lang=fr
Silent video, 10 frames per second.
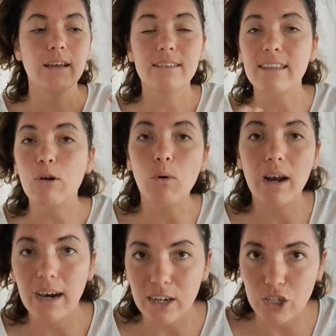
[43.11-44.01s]
C'est
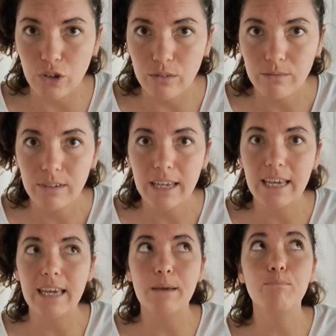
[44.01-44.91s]
quoi l'argent
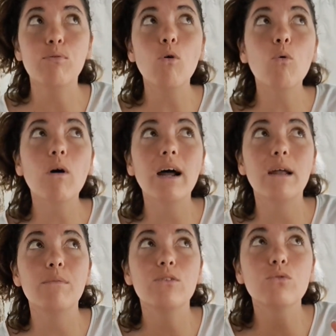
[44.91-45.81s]
et pourquoi
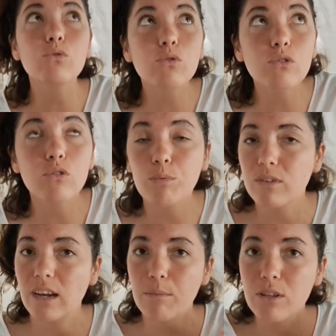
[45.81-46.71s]
la maison 2
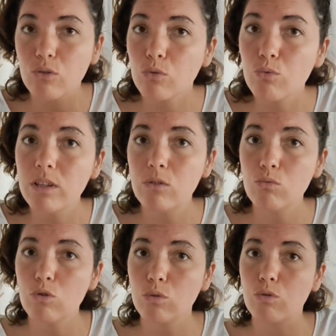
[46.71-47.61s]
s'oppose à la maison 8
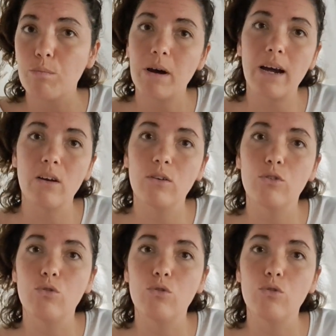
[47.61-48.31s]
où on te parle